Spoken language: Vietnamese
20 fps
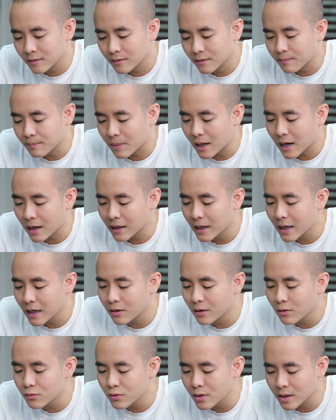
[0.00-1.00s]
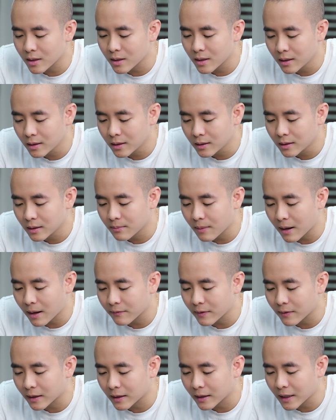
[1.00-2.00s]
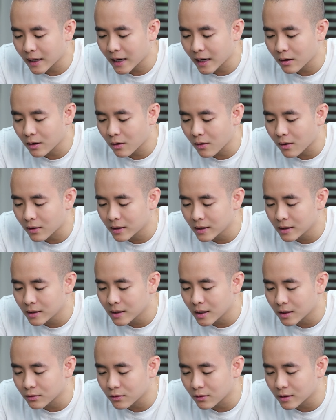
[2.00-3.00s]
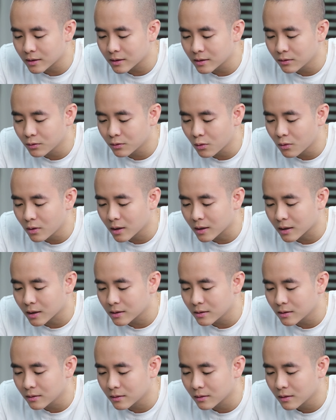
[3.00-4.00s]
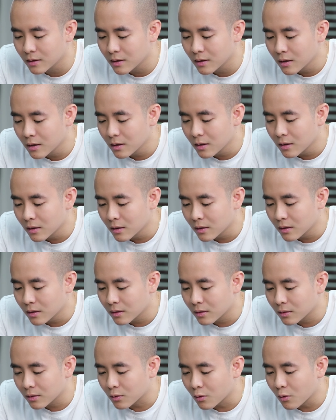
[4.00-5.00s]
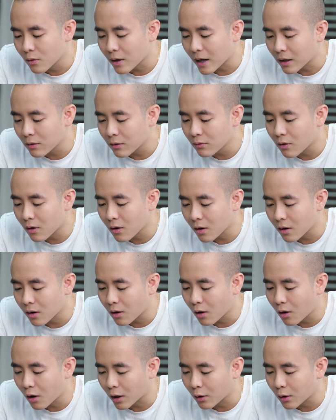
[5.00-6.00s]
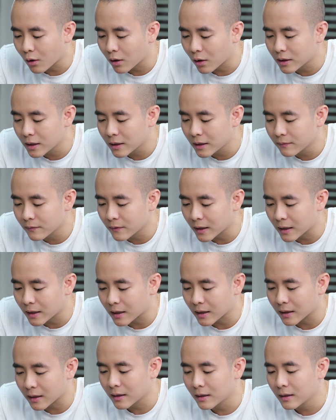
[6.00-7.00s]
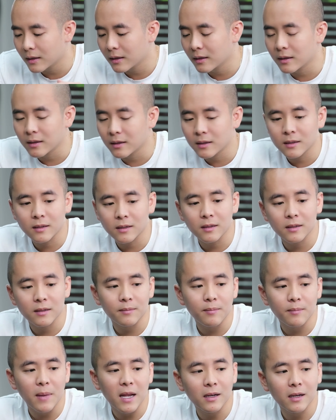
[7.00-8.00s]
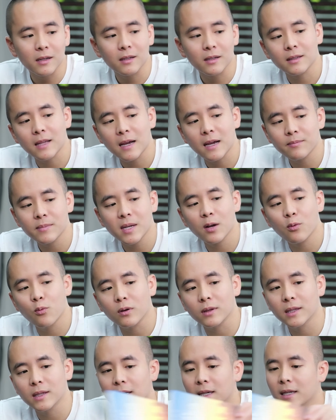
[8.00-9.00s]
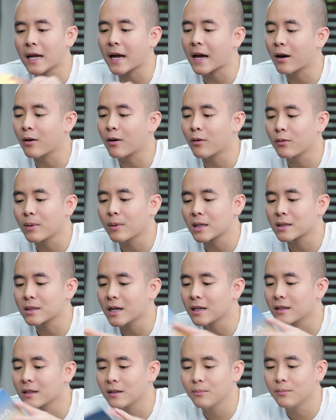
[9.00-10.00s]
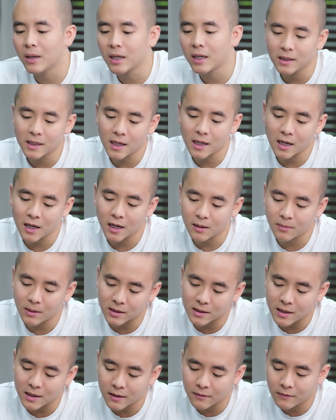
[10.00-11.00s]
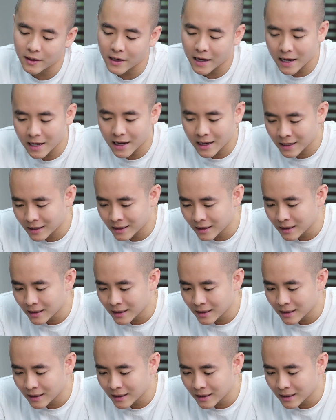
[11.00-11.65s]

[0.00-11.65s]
mà lắng nghe câu chuyện đấy thì bạn phải khen họ, ghi nhận cho cái sự nỗ lực, cái sự cố gắng của họ. Hỏi họ thêm về là bạn tham gia cuộc thi nào, bạn chạy từ mấy giờ, bạn chạy với ai,